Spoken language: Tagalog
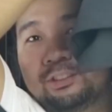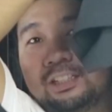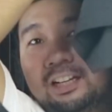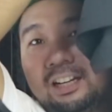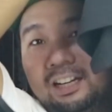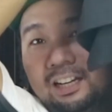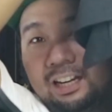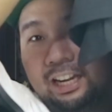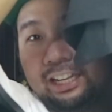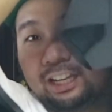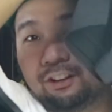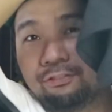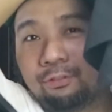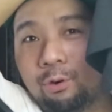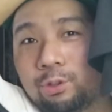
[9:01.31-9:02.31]
nung sa kay
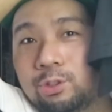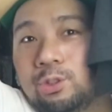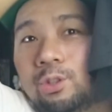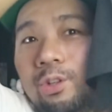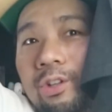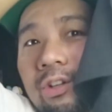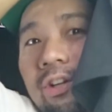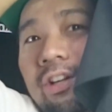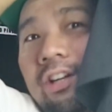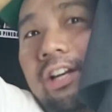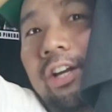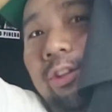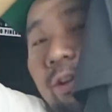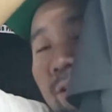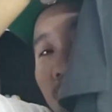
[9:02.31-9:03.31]
Alfonso. Ito